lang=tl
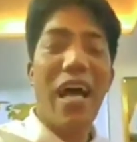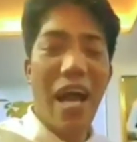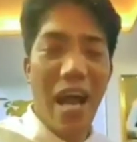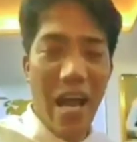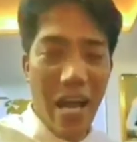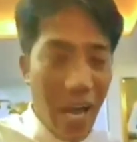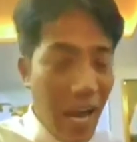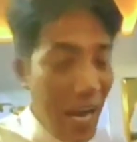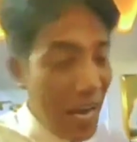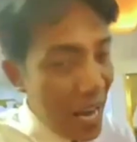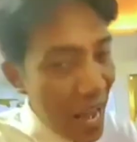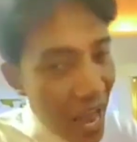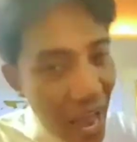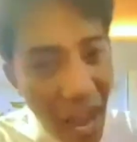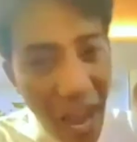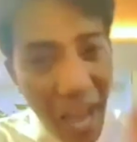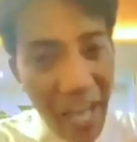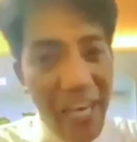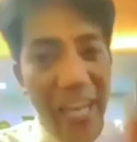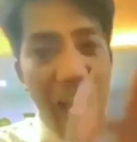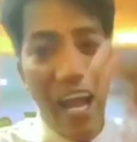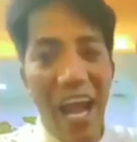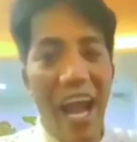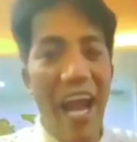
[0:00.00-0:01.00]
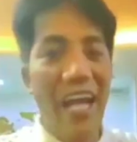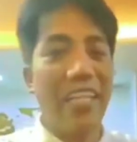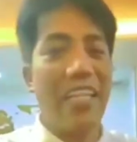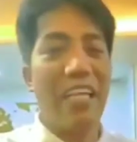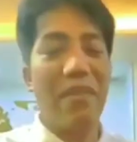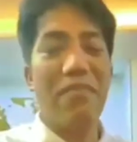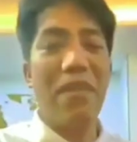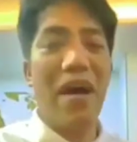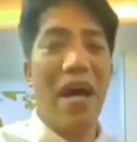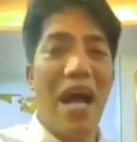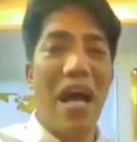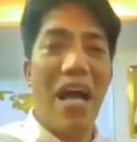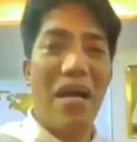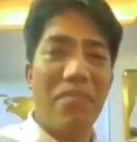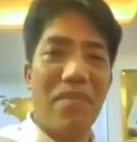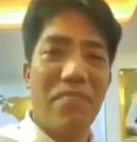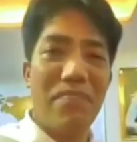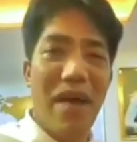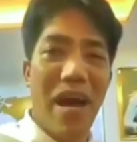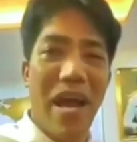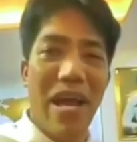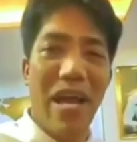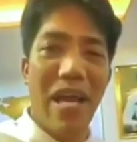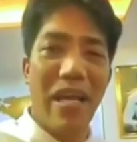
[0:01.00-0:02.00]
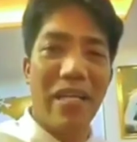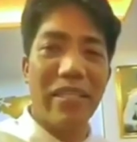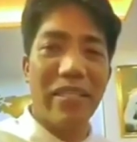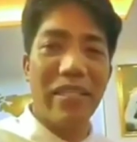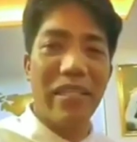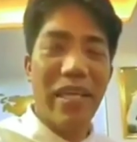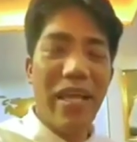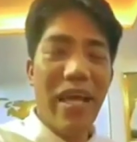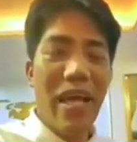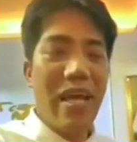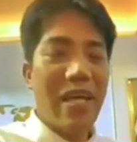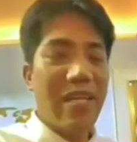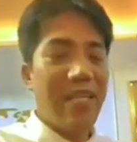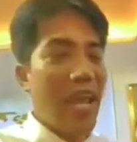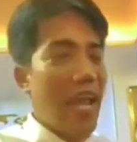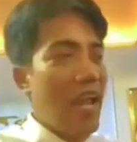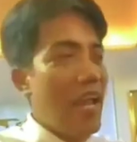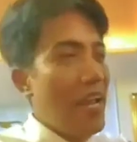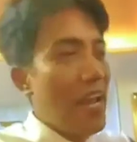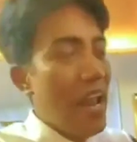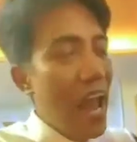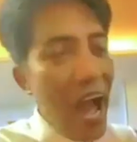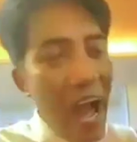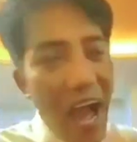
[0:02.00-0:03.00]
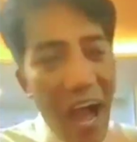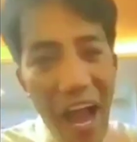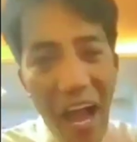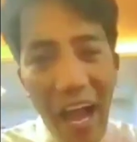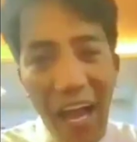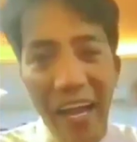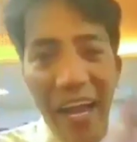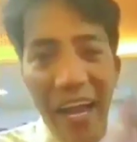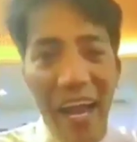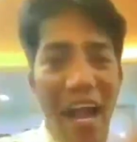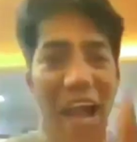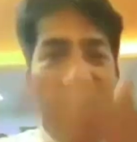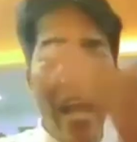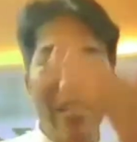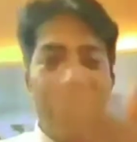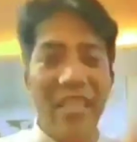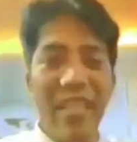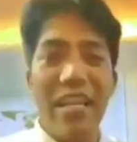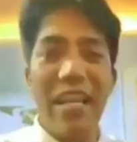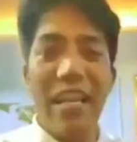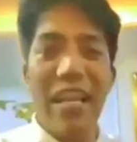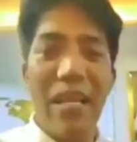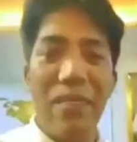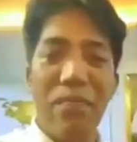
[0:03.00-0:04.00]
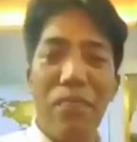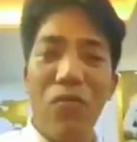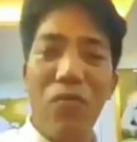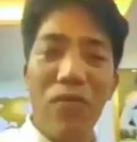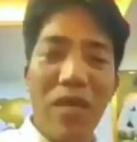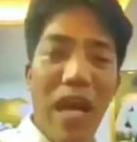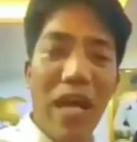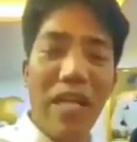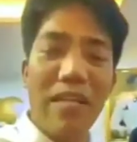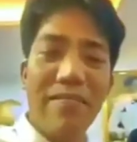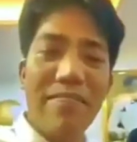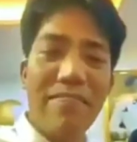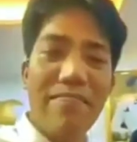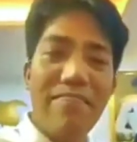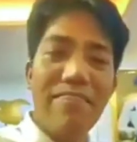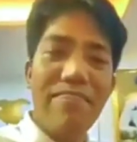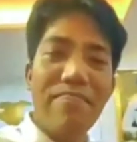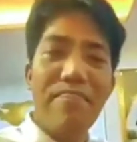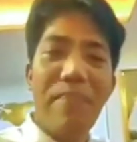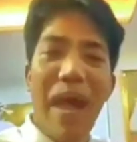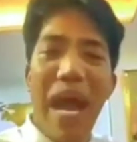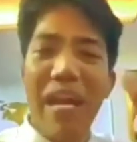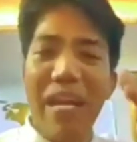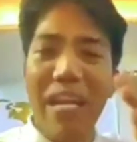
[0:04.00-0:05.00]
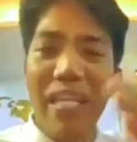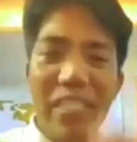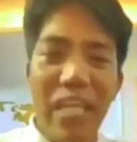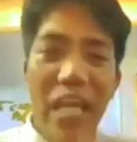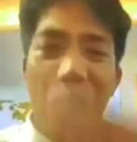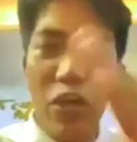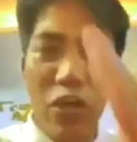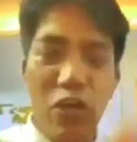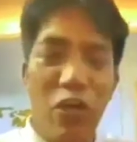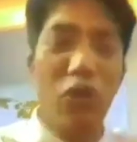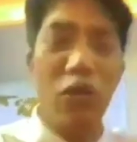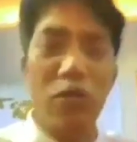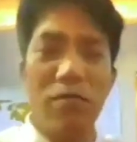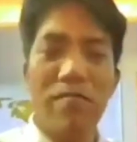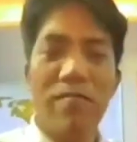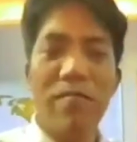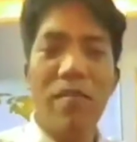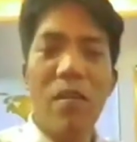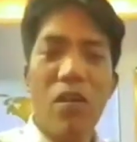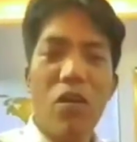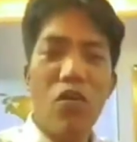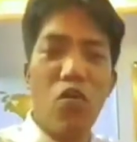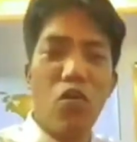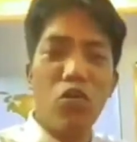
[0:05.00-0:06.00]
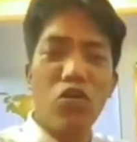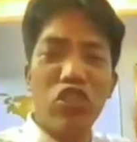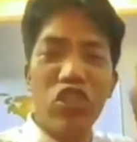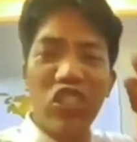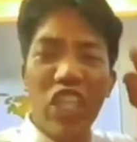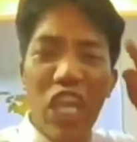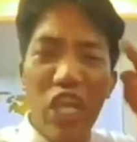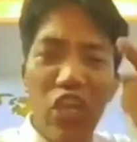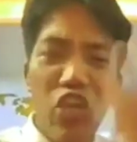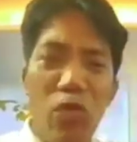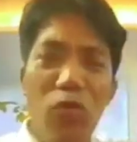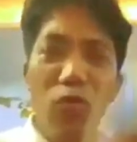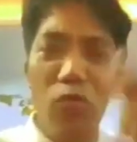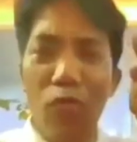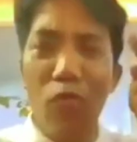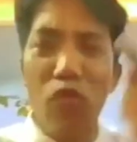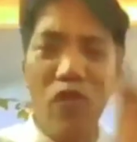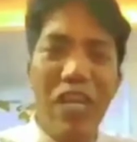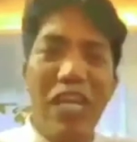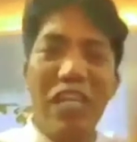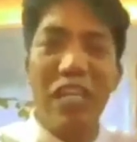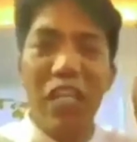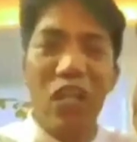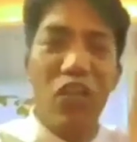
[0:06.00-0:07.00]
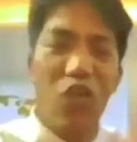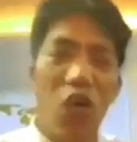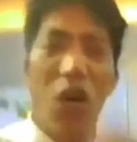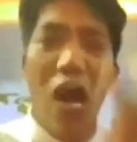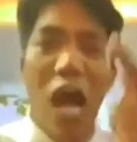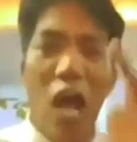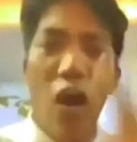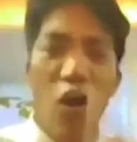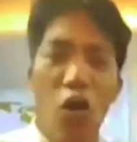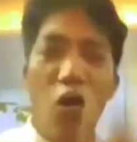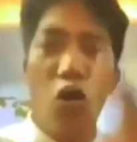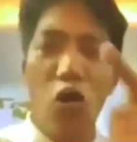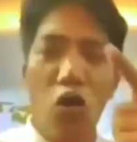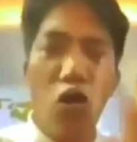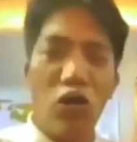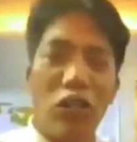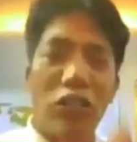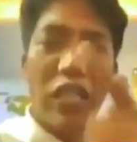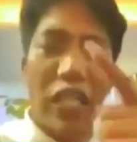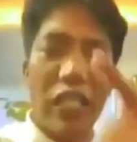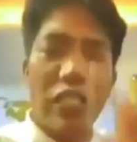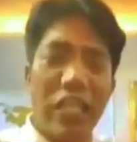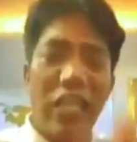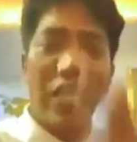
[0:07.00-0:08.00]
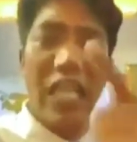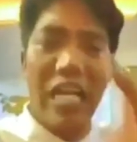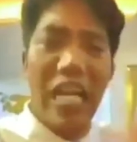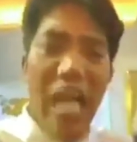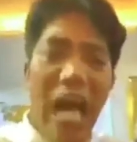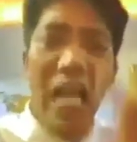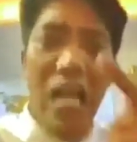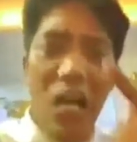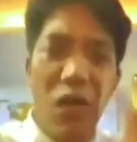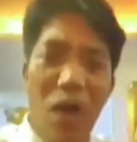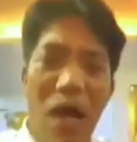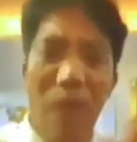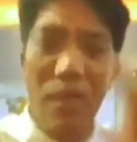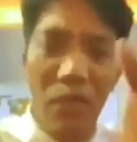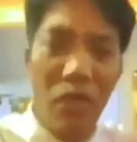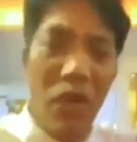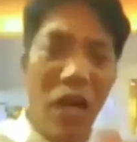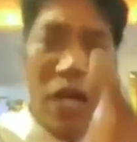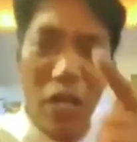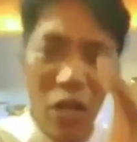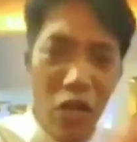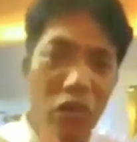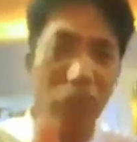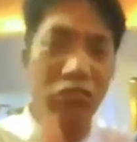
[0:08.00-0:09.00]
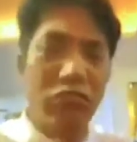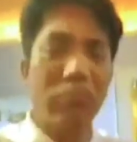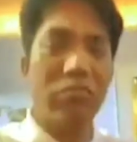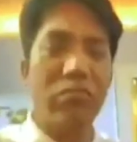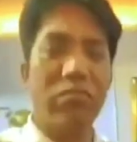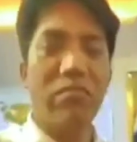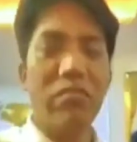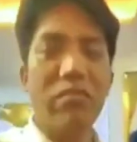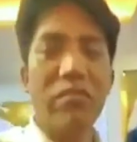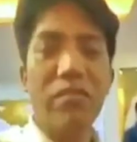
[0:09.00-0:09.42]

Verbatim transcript: ang kailangan ng ating mga kababayan kailangan ka ng ating lipunan. Para sa'yo, kung sinong politiko ang kukontra sa ginagawa mo ngayon,